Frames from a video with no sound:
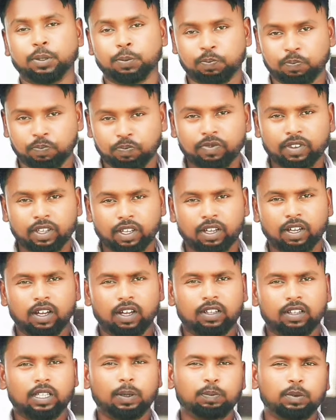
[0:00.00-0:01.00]
थी
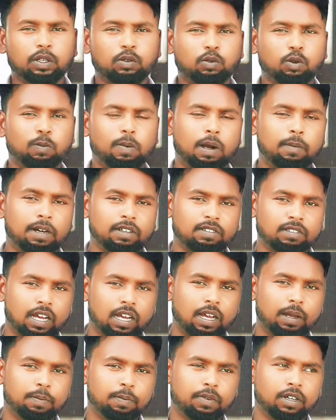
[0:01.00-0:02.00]
तब तक वो बाबा
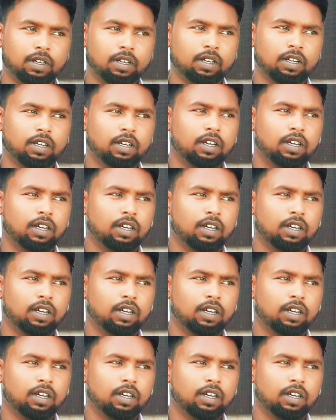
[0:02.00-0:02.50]
साहब के